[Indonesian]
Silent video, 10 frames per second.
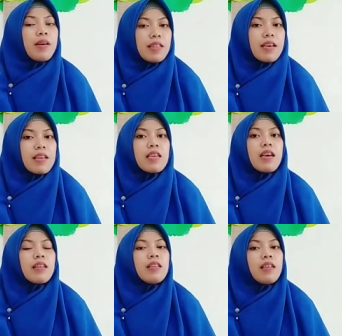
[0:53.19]
materi
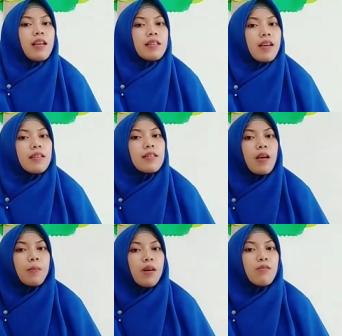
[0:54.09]
yang dijelaskan
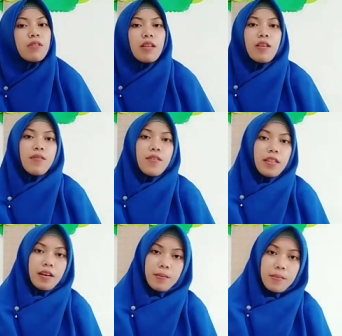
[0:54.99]
sama Ustazah kita
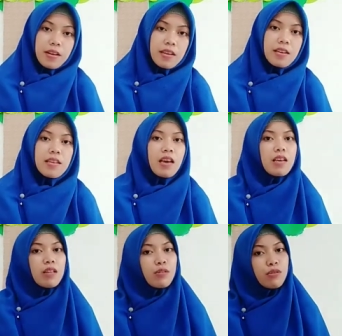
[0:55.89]
kemarin
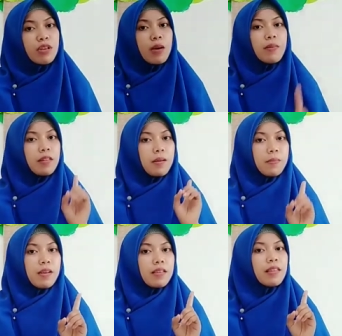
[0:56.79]
yaitu yang
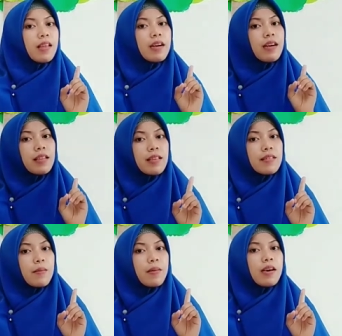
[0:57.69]
pertama tentang kata
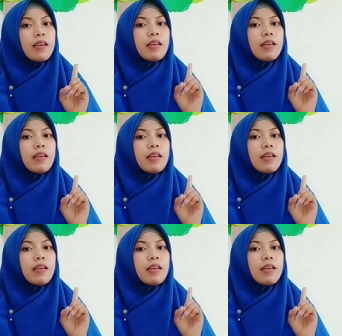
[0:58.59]
sapaan.